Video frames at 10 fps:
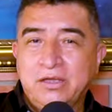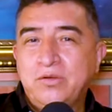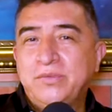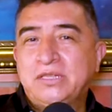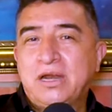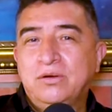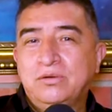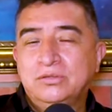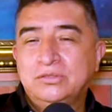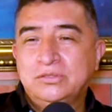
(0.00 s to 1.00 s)
Quiero
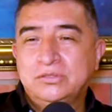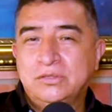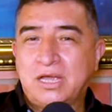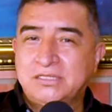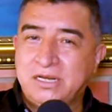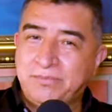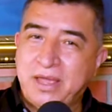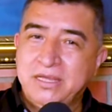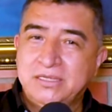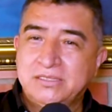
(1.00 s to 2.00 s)
invitarlos a ser
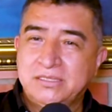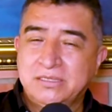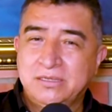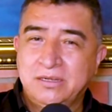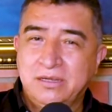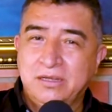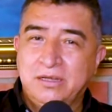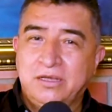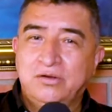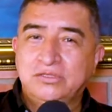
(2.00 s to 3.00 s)
país,
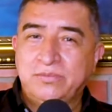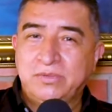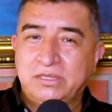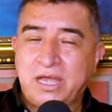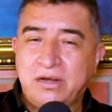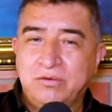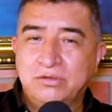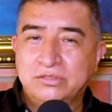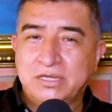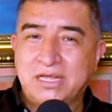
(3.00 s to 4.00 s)
quiero
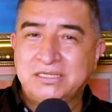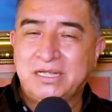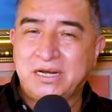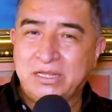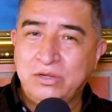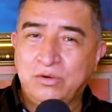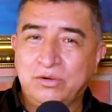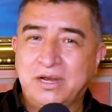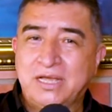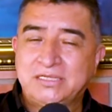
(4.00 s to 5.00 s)
invitarlos a ser
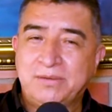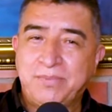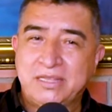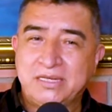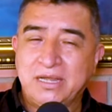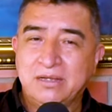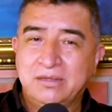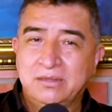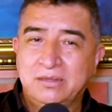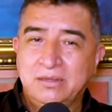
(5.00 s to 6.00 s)
región, a ser patria.
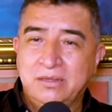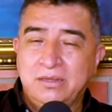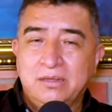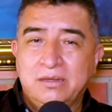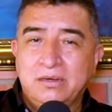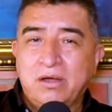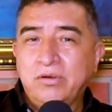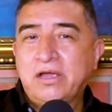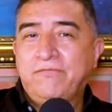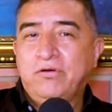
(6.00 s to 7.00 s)
La
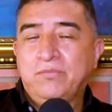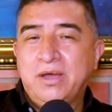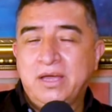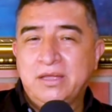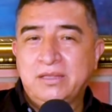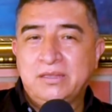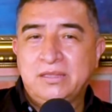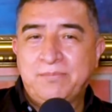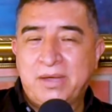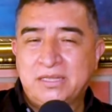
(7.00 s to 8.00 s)
única forma
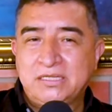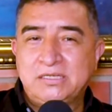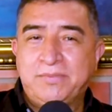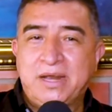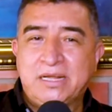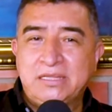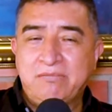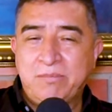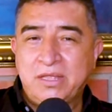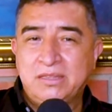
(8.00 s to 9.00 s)
de participar
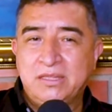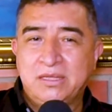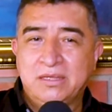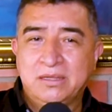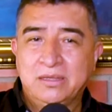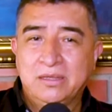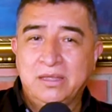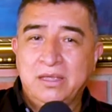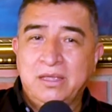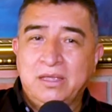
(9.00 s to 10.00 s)
activamente
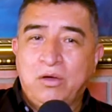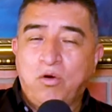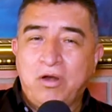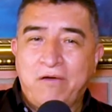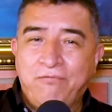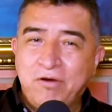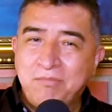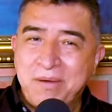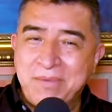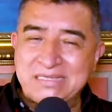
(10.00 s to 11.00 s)
o la
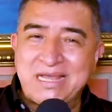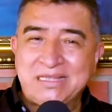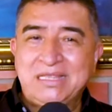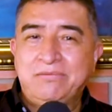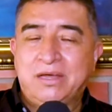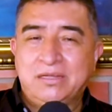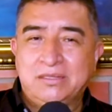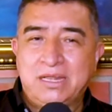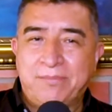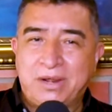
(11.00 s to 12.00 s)
forma más activa de la